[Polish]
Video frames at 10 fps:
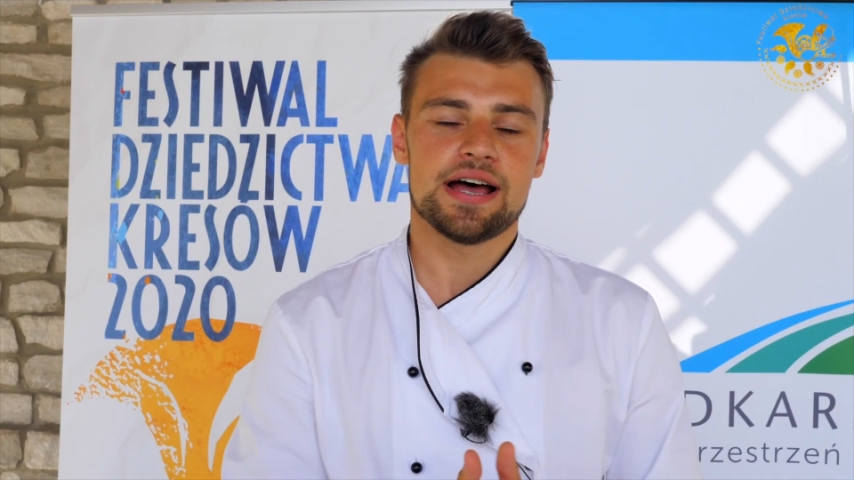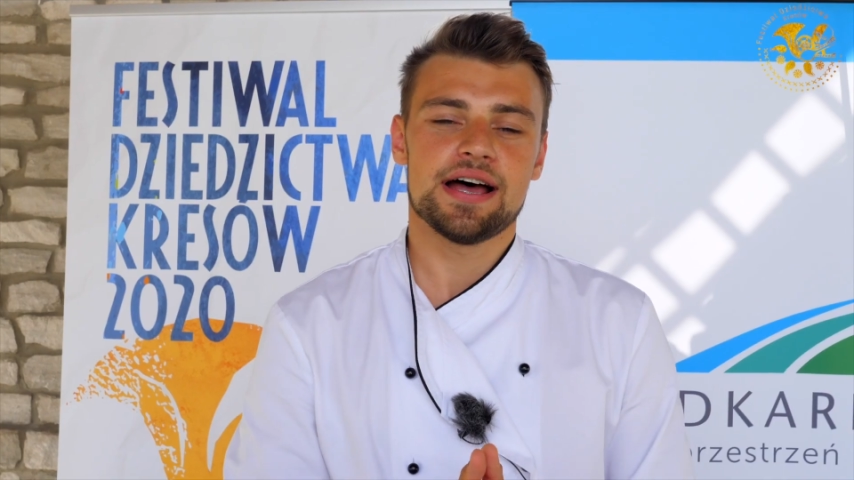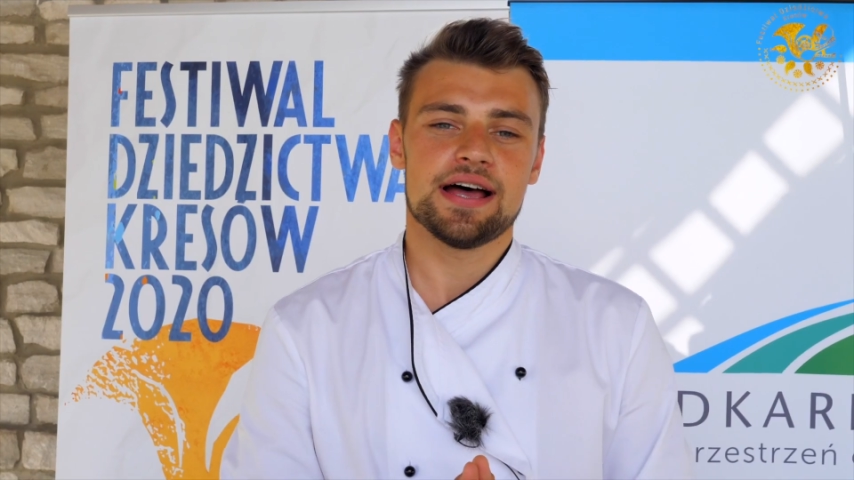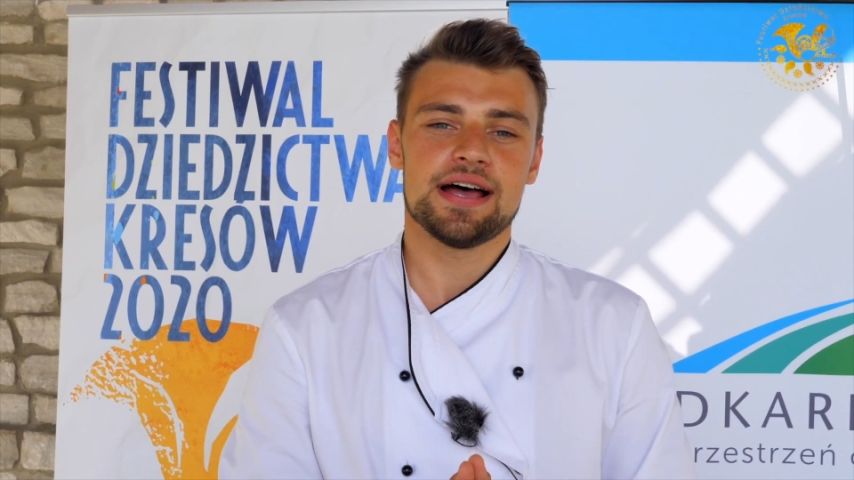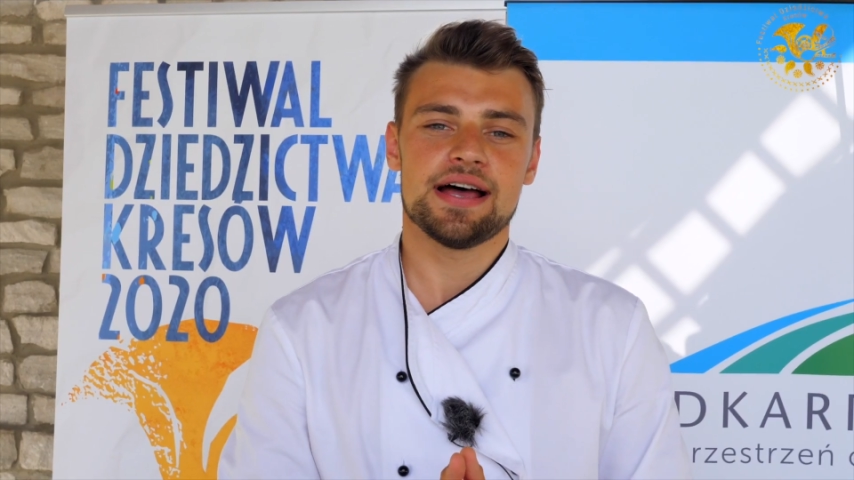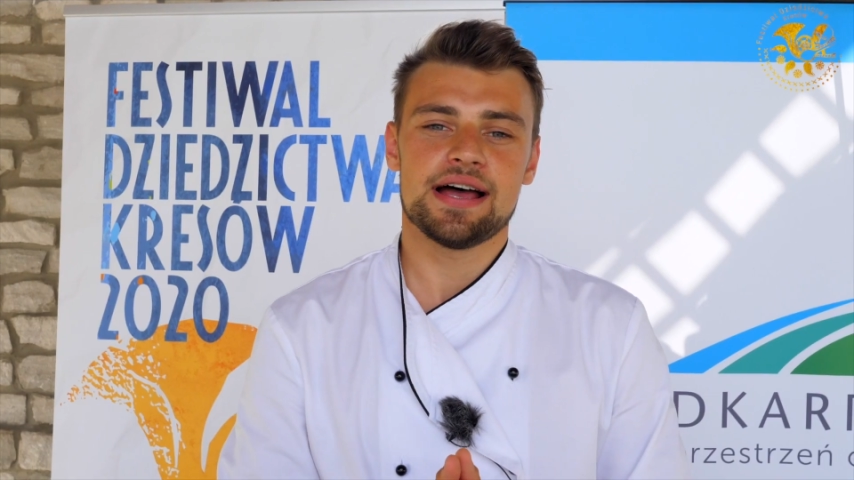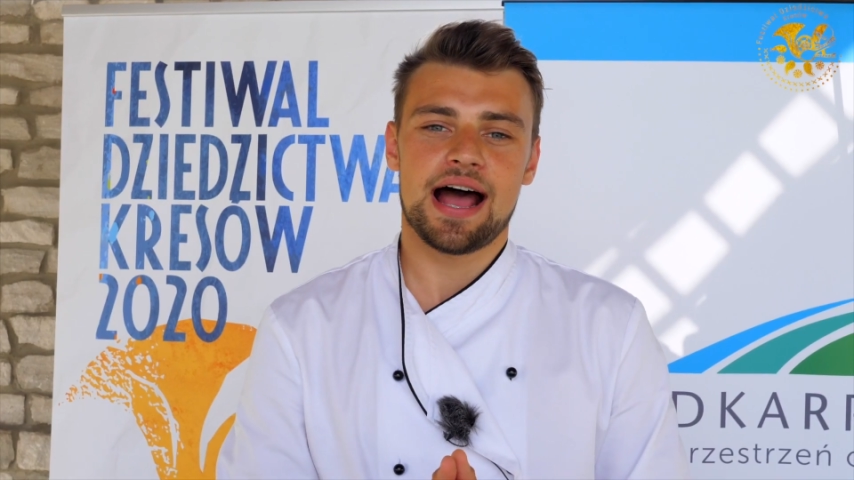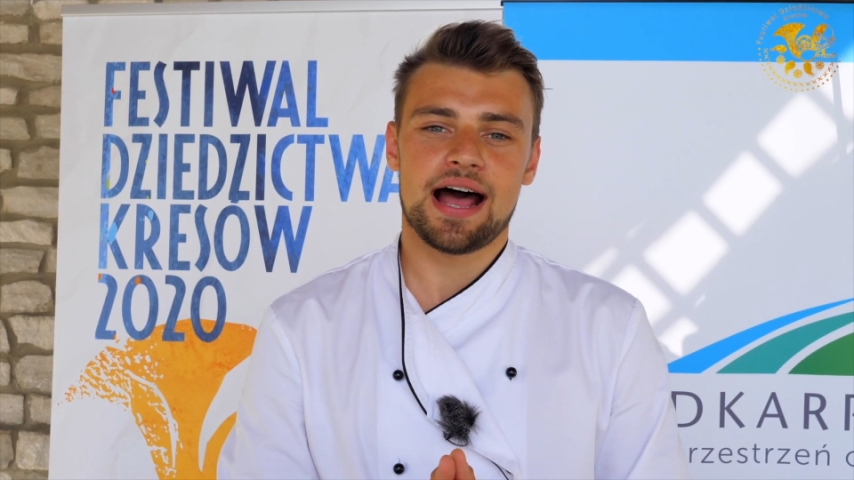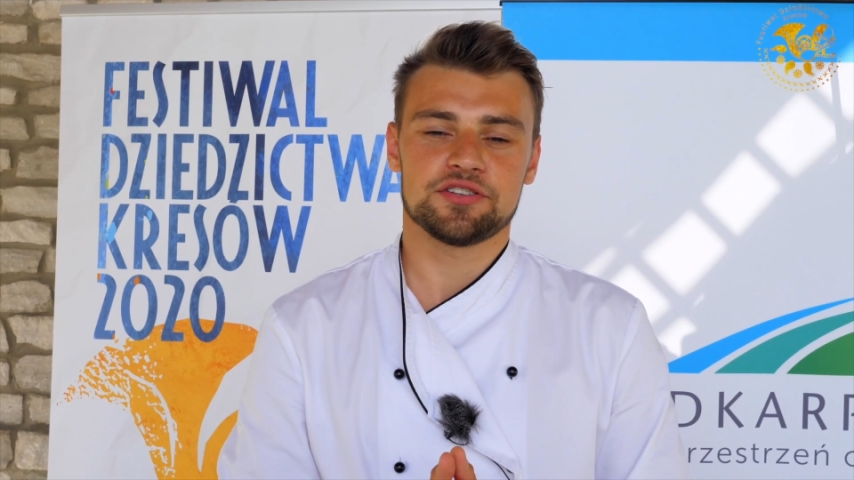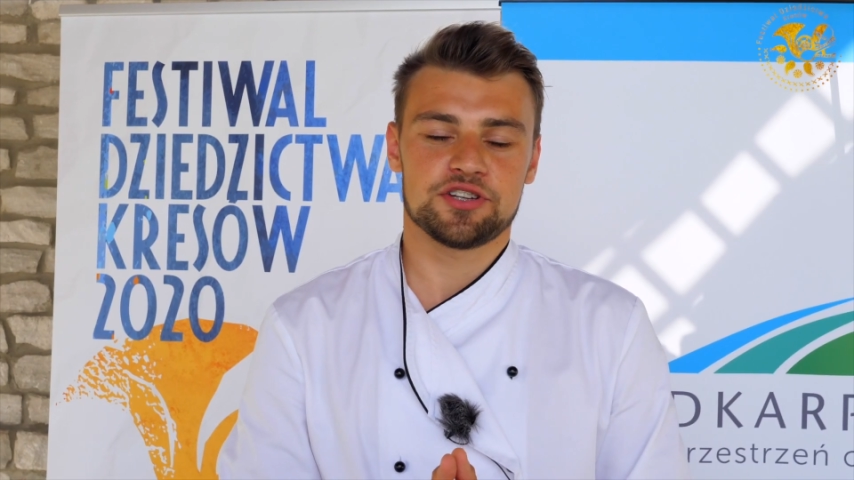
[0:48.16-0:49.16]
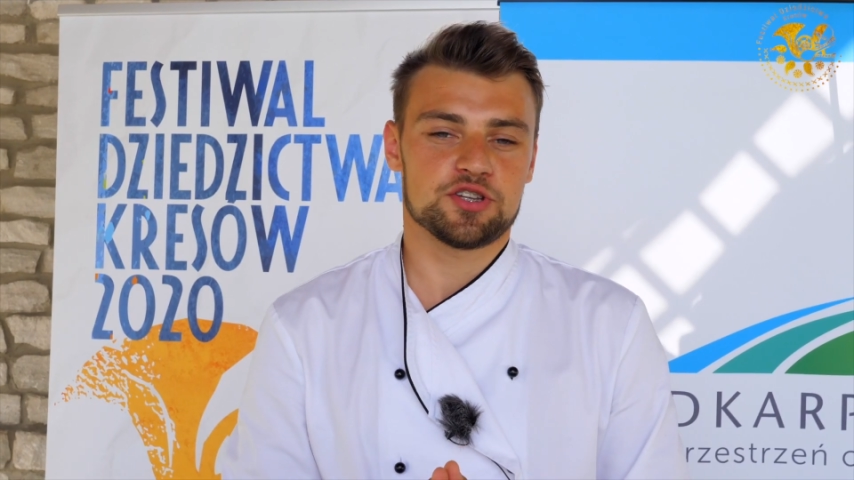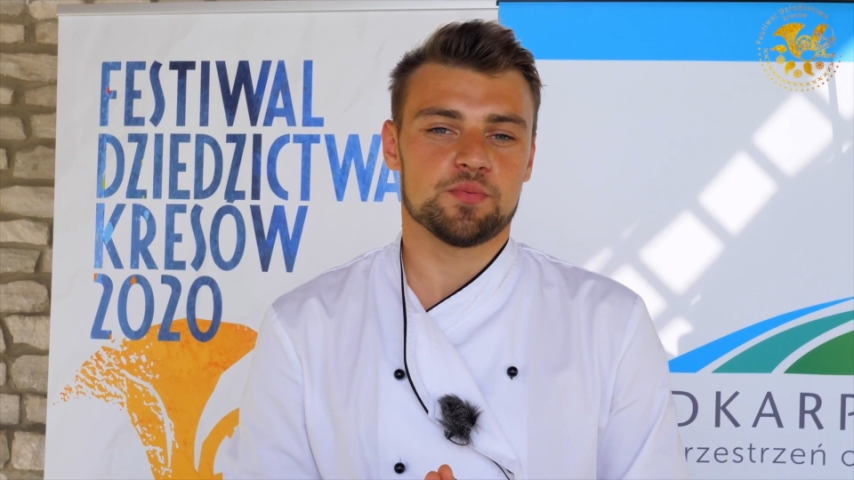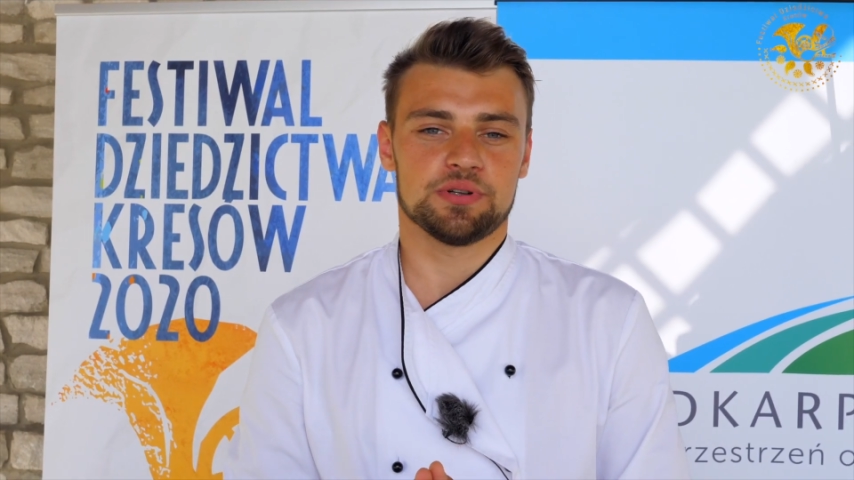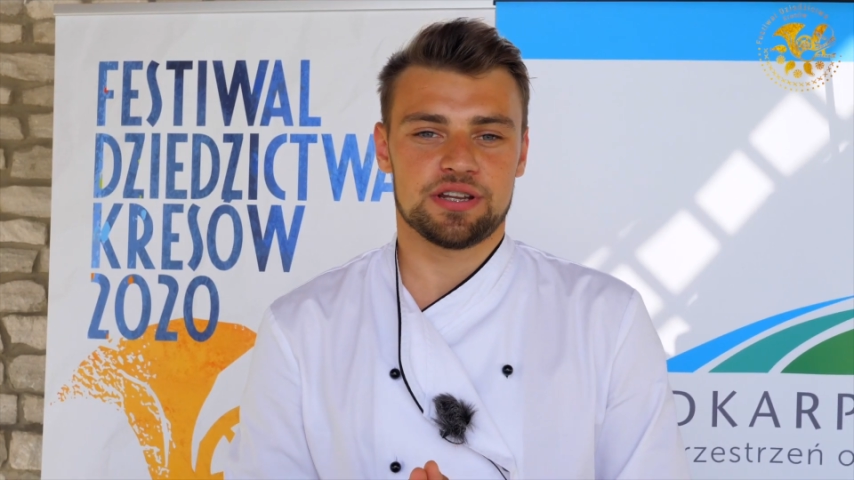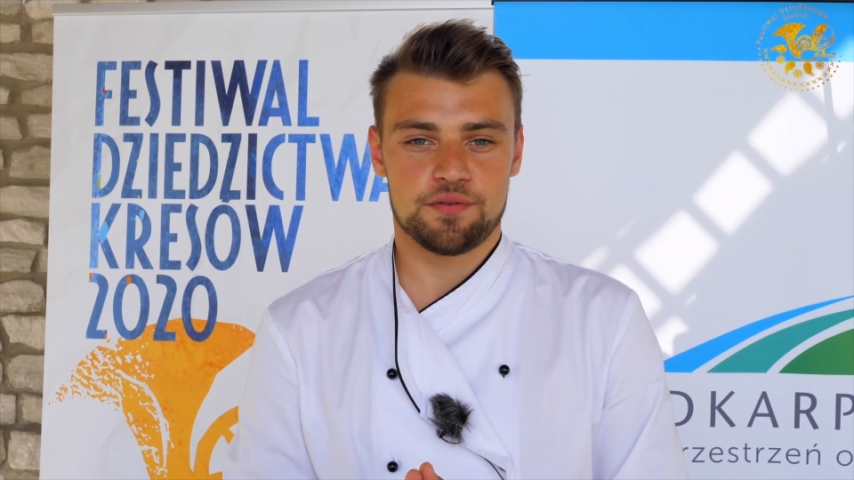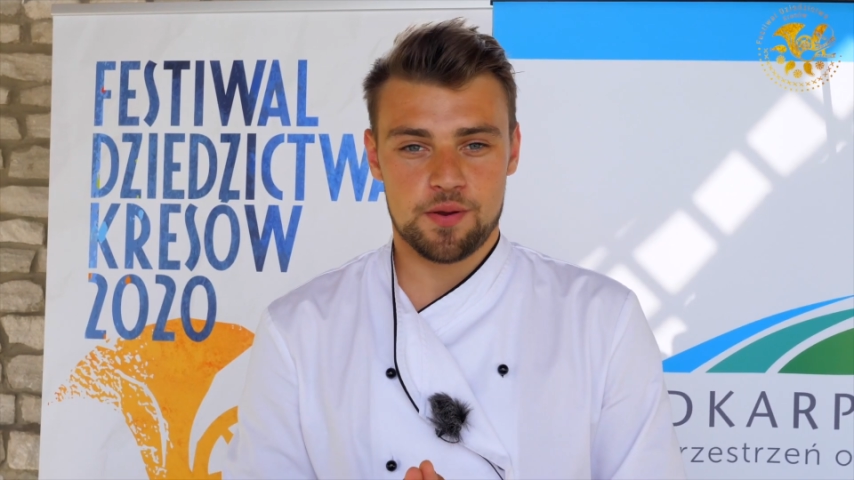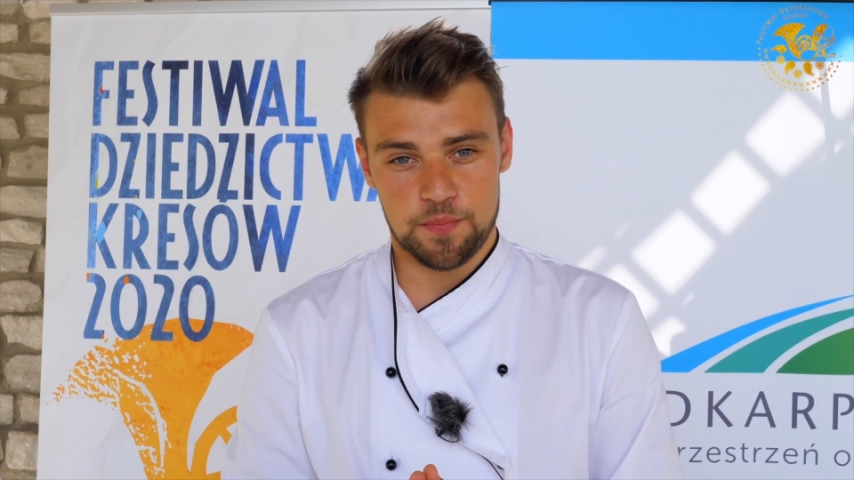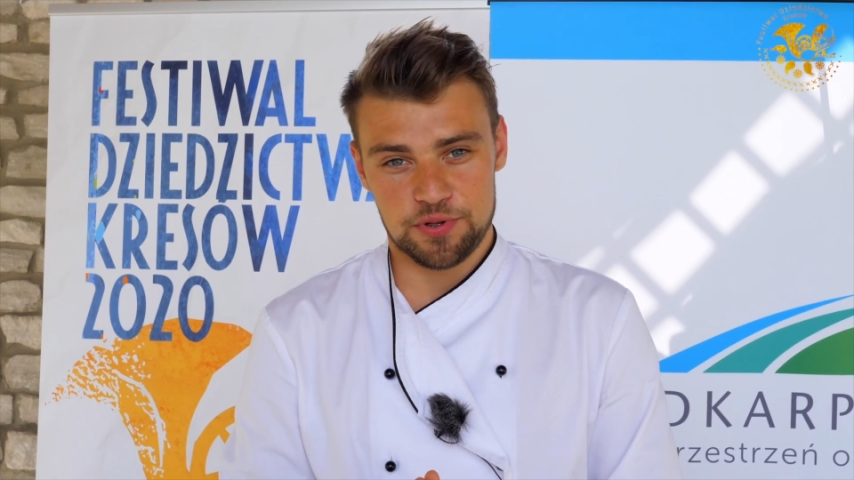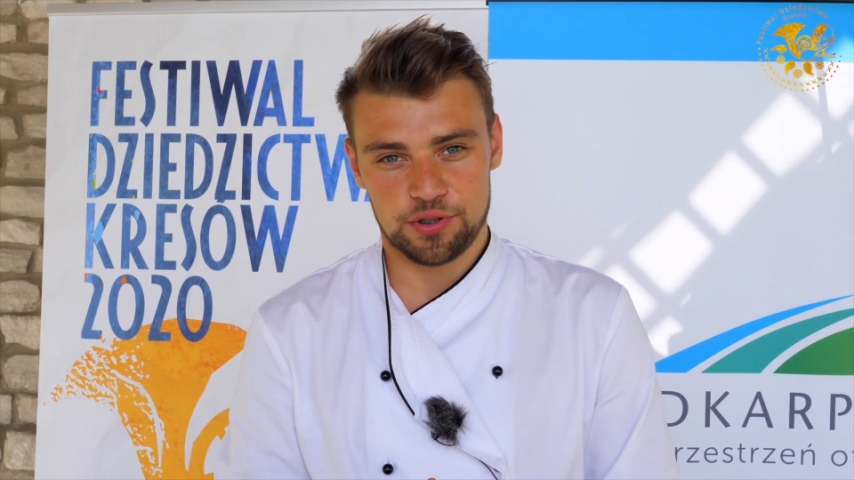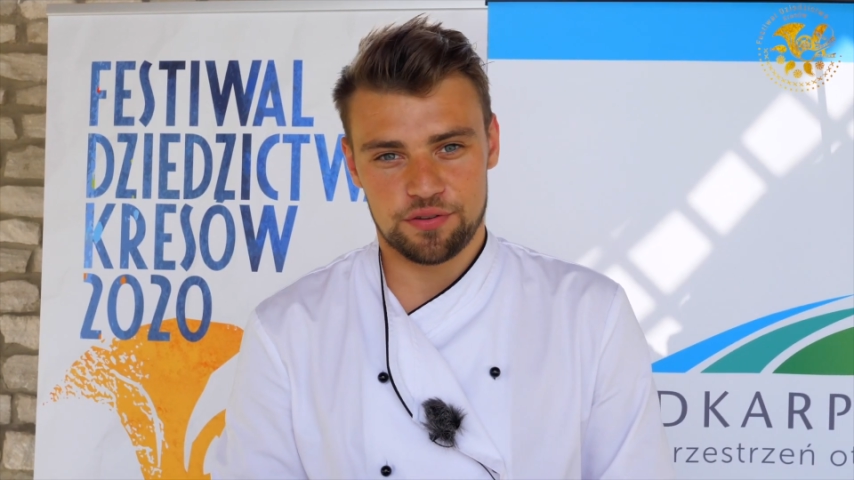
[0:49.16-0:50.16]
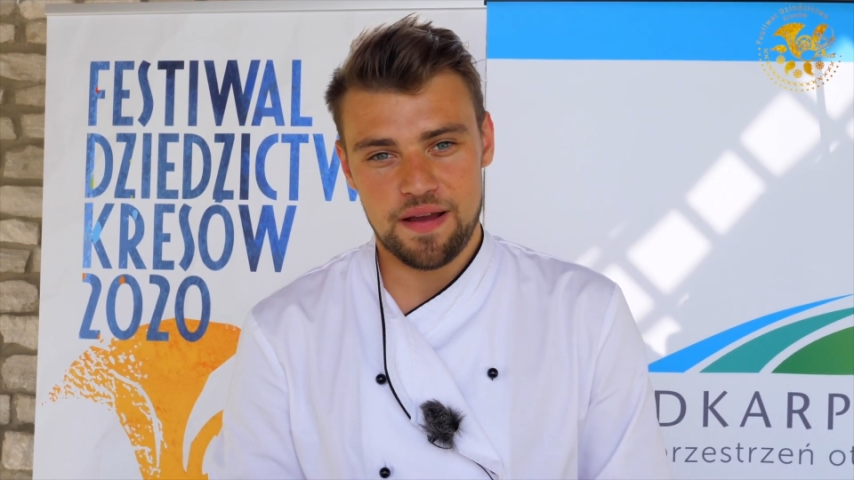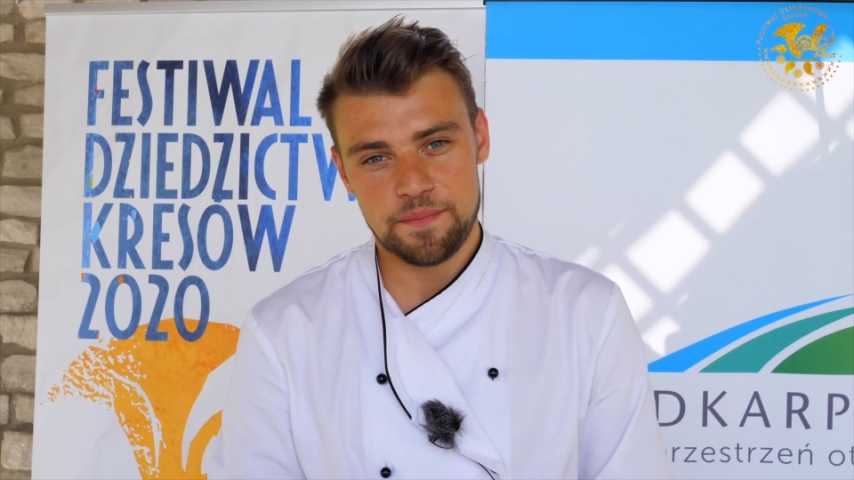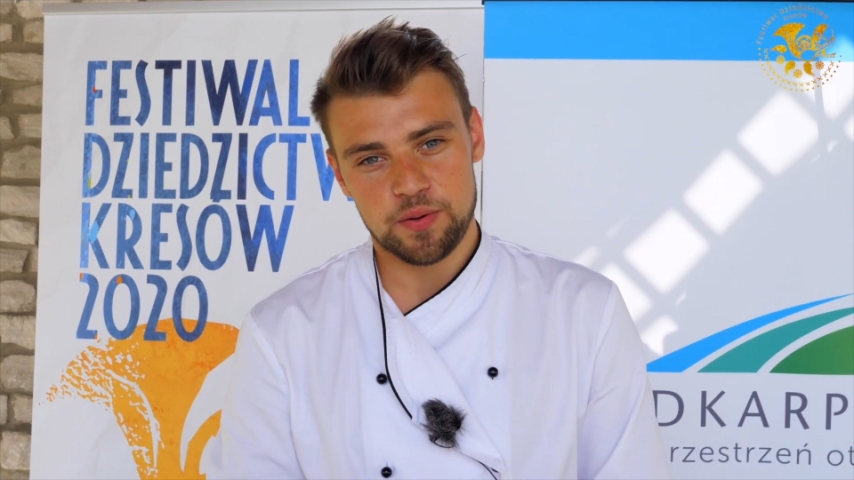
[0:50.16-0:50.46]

e, a trzecią potrawą, jaką przygotowałem,